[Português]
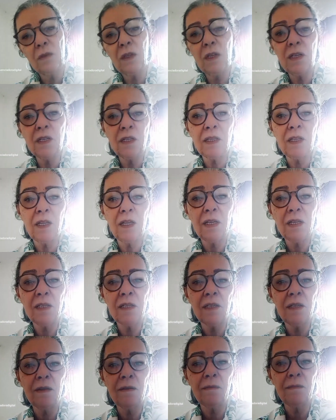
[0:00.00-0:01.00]

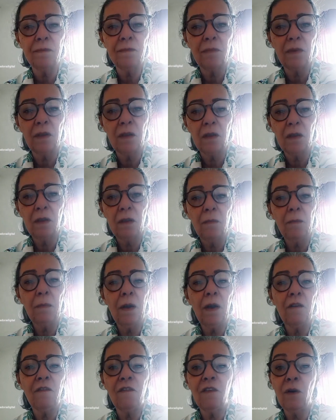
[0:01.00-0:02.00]
Tristeza
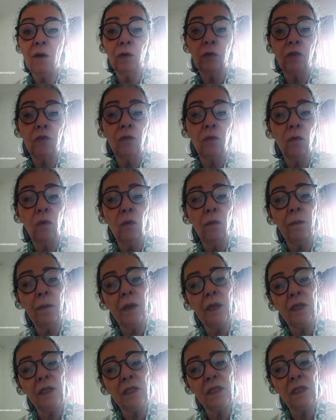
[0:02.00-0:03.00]
pela falta de
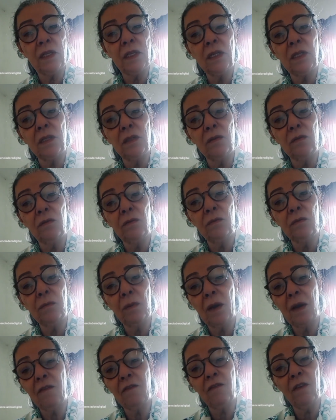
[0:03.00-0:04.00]
compreensão,
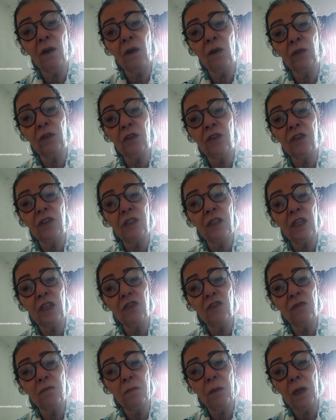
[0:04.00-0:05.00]
pela falta de
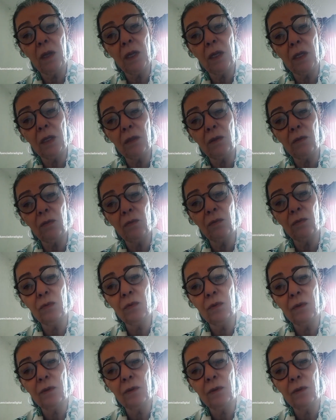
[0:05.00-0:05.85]
entendimento.